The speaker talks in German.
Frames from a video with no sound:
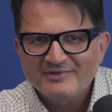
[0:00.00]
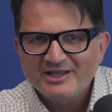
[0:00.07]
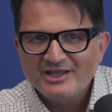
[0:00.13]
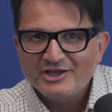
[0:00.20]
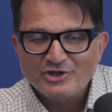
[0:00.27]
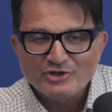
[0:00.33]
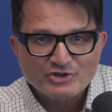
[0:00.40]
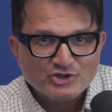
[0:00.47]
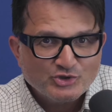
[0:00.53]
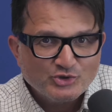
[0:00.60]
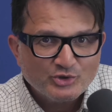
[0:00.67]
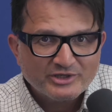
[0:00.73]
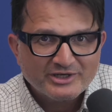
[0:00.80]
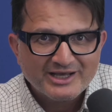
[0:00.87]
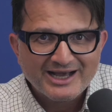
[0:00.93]

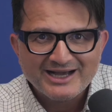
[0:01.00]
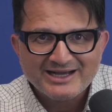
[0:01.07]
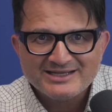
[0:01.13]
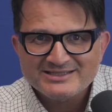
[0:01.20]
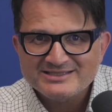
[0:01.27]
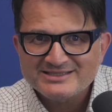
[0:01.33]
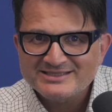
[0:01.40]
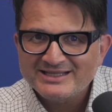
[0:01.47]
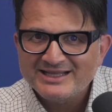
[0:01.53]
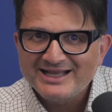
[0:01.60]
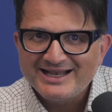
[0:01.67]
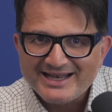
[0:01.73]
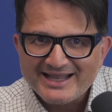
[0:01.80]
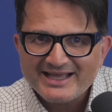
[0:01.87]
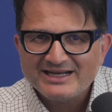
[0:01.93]
geschürte Angst
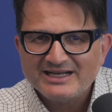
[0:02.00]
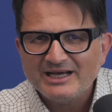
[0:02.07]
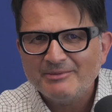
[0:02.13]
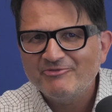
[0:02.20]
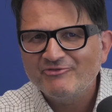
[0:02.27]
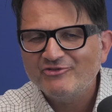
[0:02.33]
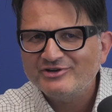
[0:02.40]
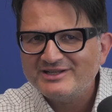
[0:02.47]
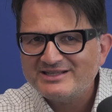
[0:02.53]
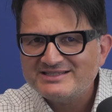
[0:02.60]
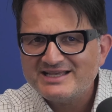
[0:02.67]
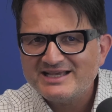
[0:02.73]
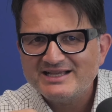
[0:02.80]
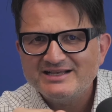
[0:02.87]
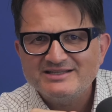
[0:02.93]
lenkt ab von
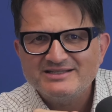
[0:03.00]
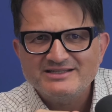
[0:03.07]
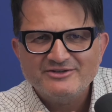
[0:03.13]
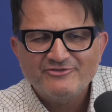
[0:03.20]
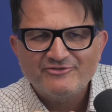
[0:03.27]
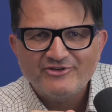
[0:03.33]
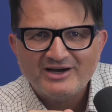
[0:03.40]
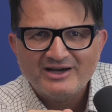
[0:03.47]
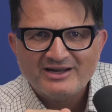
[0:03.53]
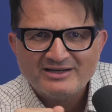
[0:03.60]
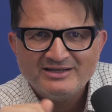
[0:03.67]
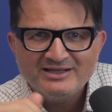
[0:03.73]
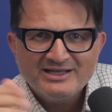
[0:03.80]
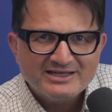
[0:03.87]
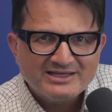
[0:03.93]
tatsächlichen Gefahren,